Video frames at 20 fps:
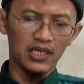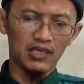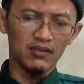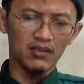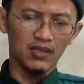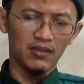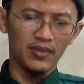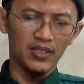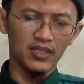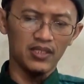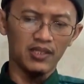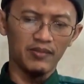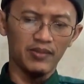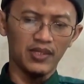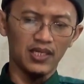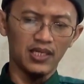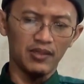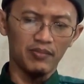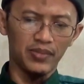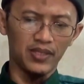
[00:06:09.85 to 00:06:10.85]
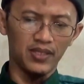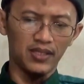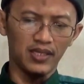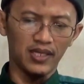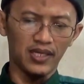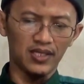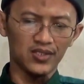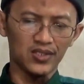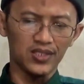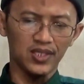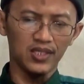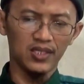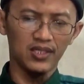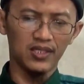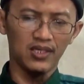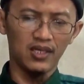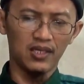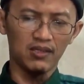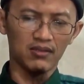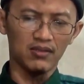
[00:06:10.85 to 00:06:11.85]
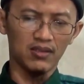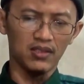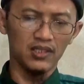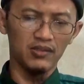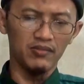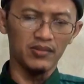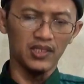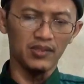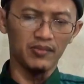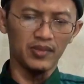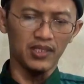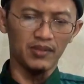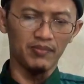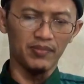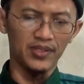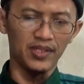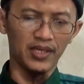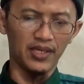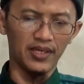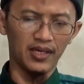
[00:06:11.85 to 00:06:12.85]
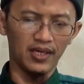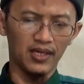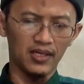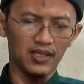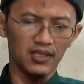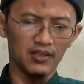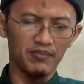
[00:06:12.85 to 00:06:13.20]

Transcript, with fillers: Ar-Rahman ini Maha Pengasih, Ar-Rahim ini Maha Penyayang.